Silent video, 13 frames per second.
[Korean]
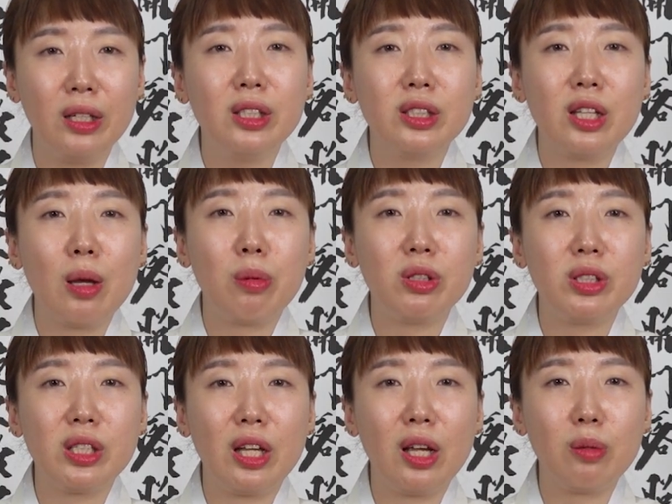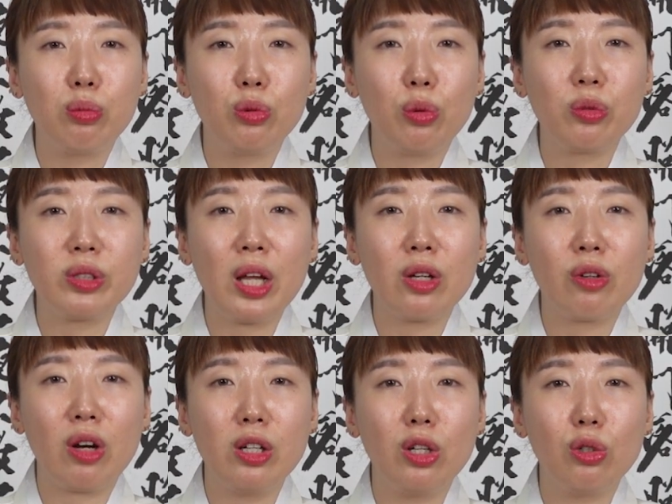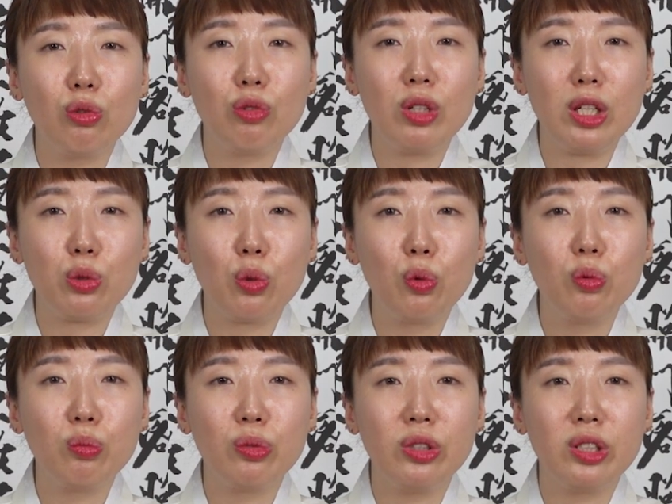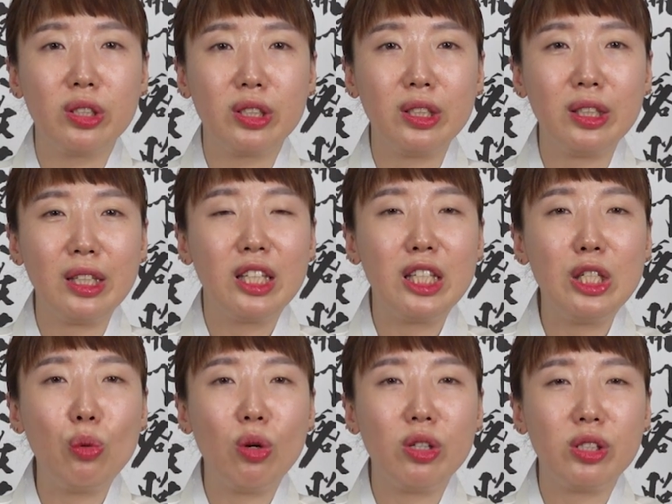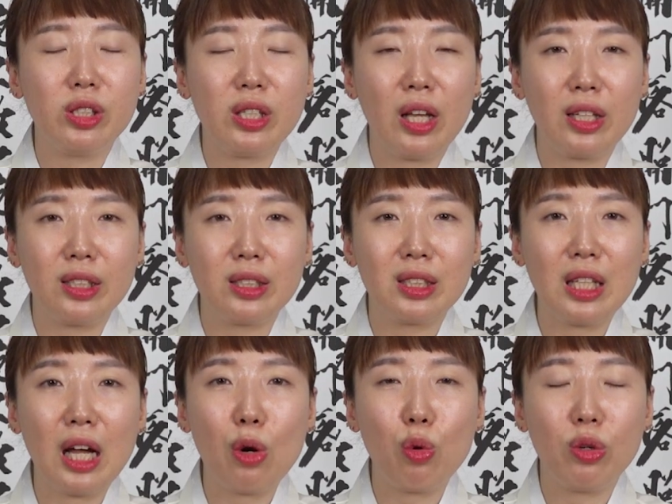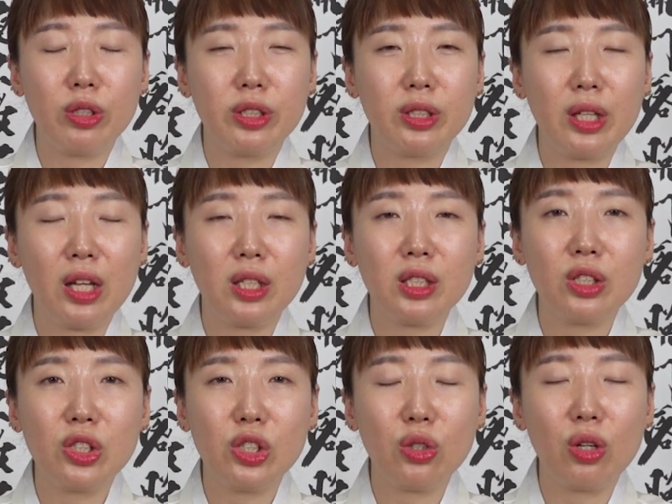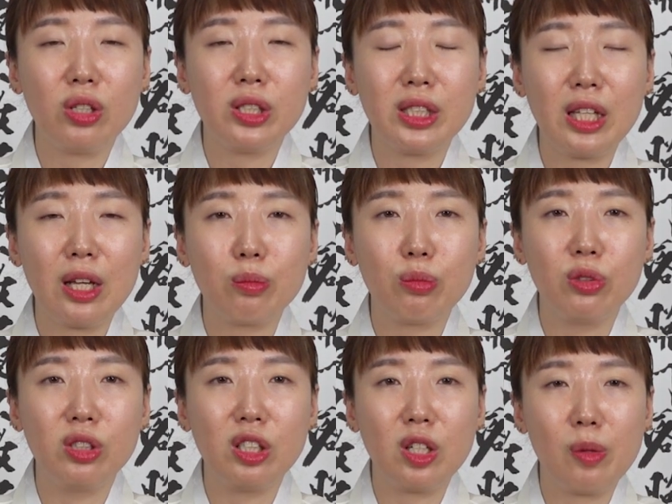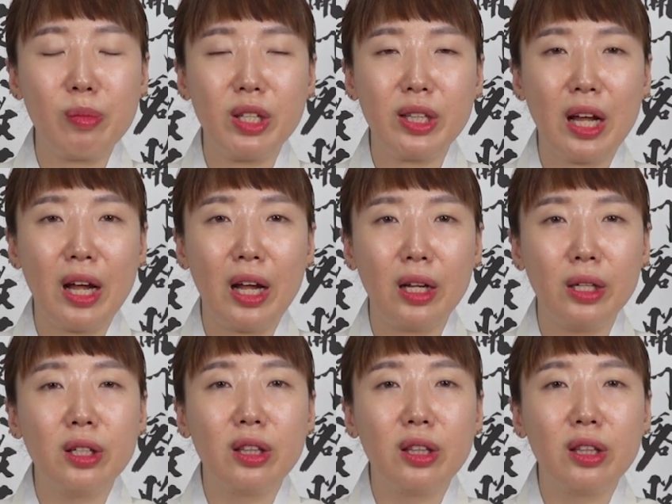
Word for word: 세 번째, 부동산 관련 운이 좋은 분들은 2월생, 4월생, 7월생 분들입니다.